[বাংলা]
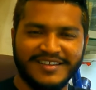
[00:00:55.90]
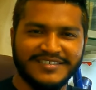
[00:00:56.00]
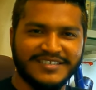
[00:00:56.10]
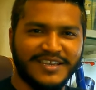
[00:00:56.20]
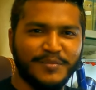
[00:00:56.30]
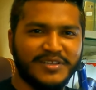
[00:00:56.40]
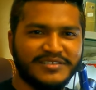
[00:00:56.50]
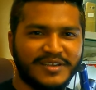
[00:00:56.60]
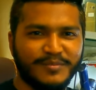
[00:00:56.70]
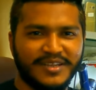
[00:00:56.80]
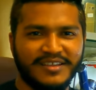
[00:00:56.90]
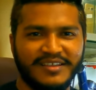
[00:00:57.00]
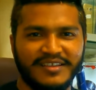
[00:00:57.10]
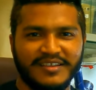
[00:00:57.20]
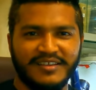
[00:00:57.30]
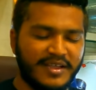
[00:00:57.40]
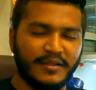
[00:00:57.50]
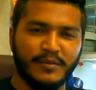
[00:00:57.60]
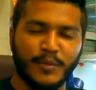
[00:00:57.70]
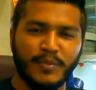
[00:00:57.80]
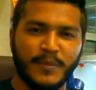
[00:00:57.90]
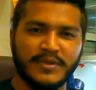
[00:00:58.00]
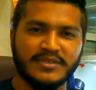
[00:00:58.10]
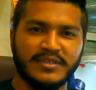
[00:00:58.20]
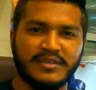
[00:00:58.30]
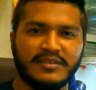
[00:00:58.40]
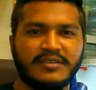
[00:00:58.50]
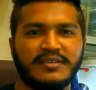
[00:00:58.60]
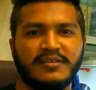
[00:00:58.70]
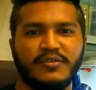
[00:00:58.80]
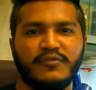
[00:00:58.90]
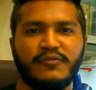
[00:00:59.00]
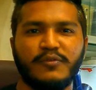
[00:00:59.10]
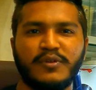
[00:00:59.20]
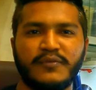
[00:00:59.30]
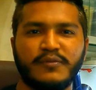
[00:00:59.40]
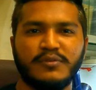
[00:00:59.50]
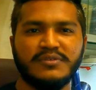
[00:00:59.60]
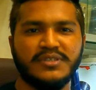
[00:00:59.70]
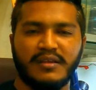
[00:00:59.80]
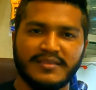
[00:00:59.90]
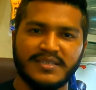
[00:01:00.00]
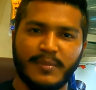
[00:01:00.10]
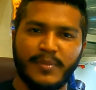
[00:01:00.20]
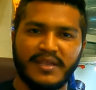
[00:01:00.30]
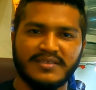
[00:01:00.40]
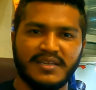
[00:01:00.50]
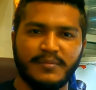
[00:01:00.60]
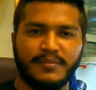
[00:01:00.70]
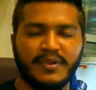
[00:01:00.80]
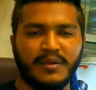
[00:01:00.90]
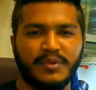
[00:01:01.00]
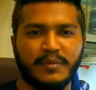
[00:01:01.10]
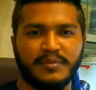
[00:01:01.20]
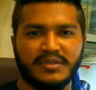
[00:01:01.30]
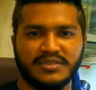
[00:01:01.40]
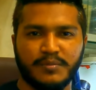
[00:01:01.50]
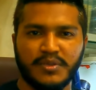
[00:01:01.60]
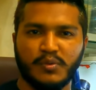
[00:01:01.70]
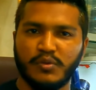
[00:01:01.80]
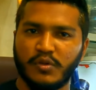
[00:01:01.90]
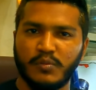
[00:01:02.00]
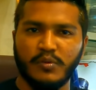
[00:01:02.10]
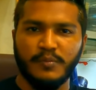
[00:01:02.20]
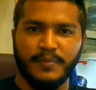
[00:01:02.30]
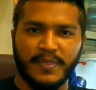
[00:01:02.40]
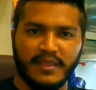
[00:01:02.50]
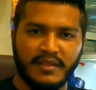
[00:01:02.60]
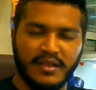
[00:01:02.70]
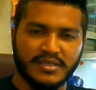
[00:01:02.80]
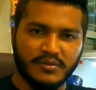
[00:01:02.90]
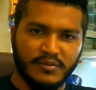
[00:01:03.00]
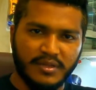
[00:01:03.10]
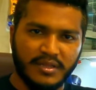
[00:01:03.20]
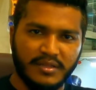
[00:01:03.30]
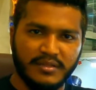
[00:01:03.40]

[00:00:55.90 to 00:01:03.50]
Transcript: আজকে আপনাদের সামনে আইক্লাউড বাইপাসের ফুললি ফুল স্টেপ বাই স্টেপ আমি আপনাদের সামনে তুলে ধরব আশা করি